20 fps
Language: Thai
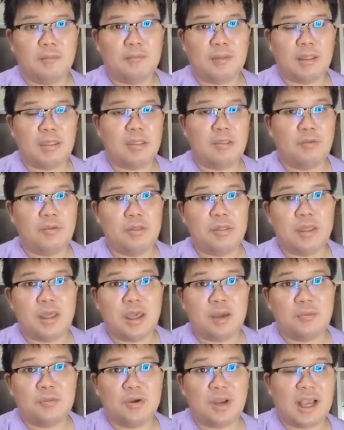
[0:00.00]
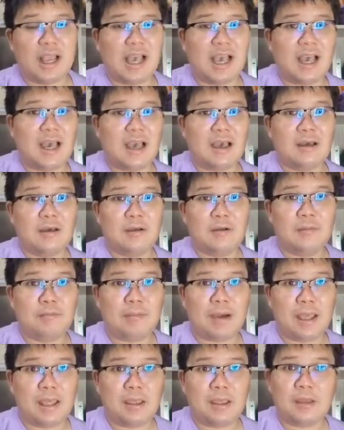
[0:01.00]
มันสูญเสียมูลค่า
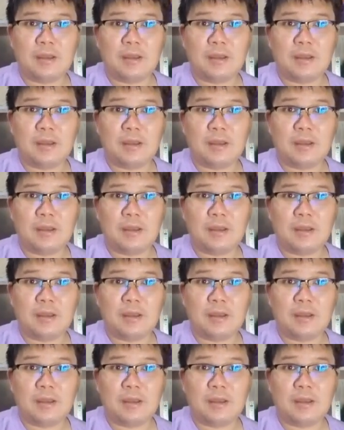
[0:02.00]
ไป